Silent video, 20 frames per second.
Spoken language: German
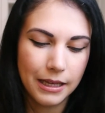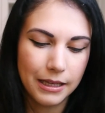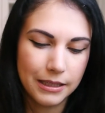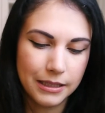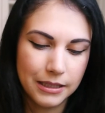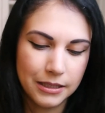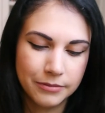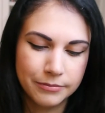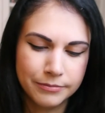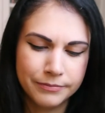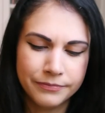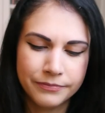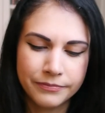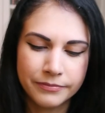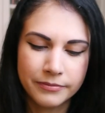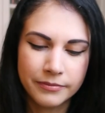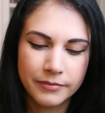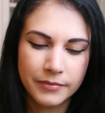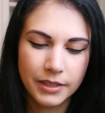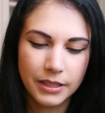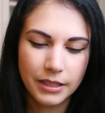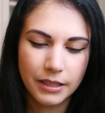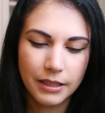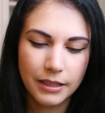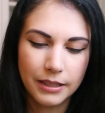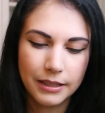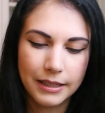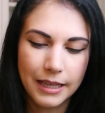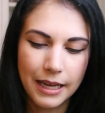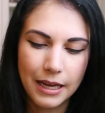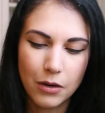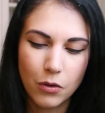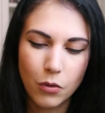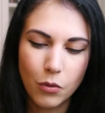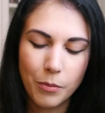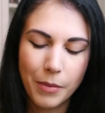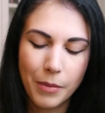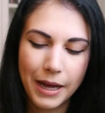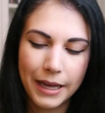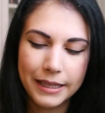ähm, ja,
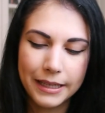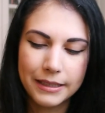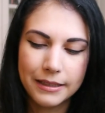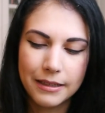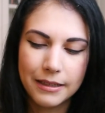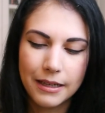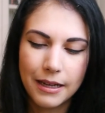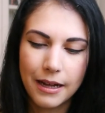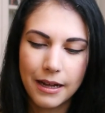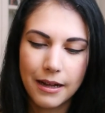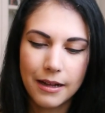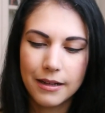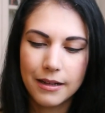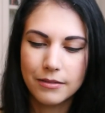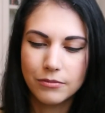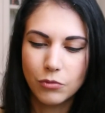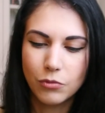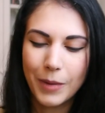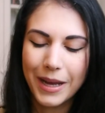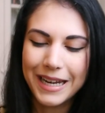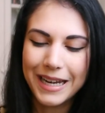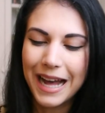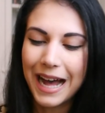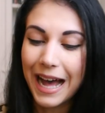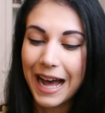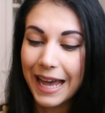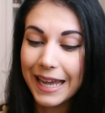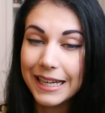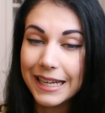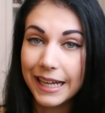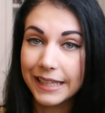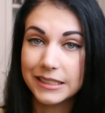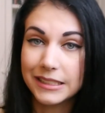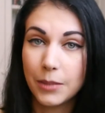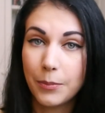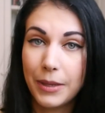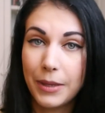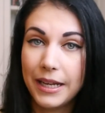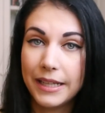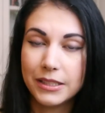um ein um eine
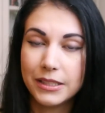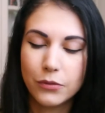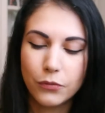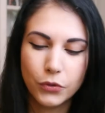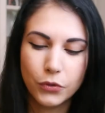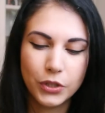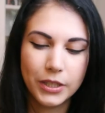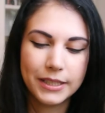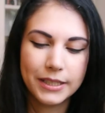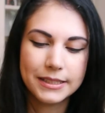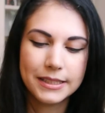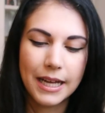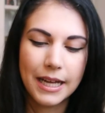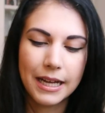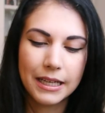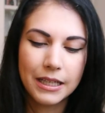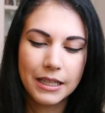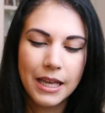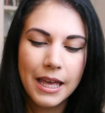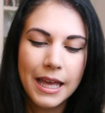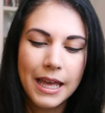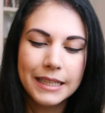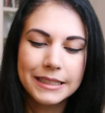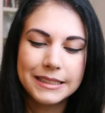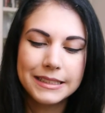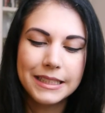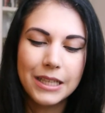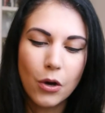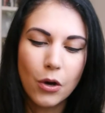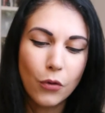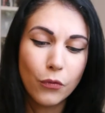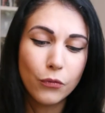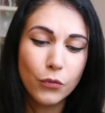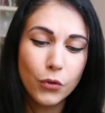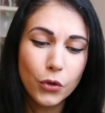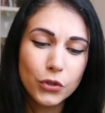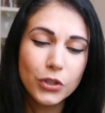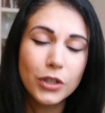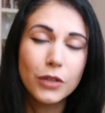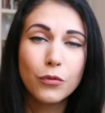Highlighter-Palette, würde ich sagen, die auch
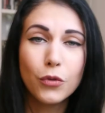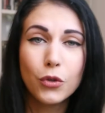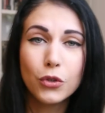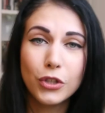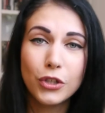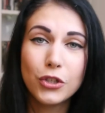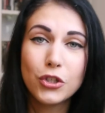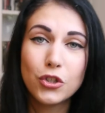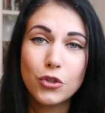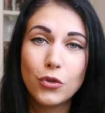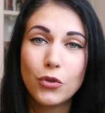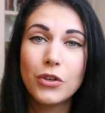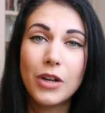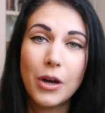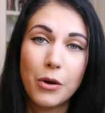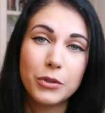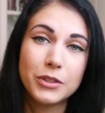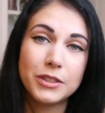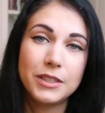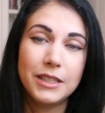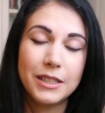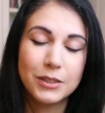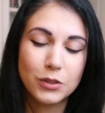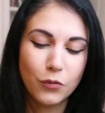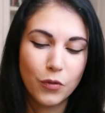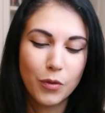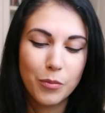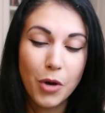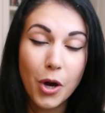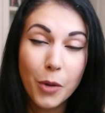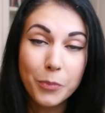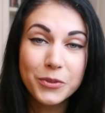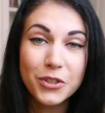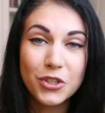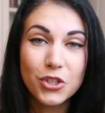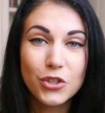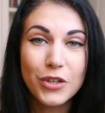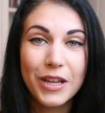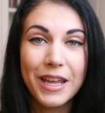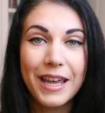wirklich, wirklich schön aussieht. Also vom
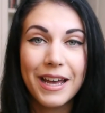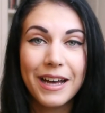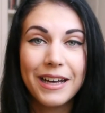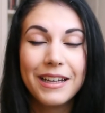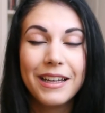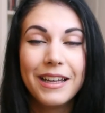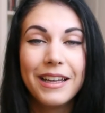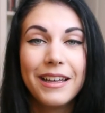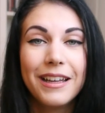optischen her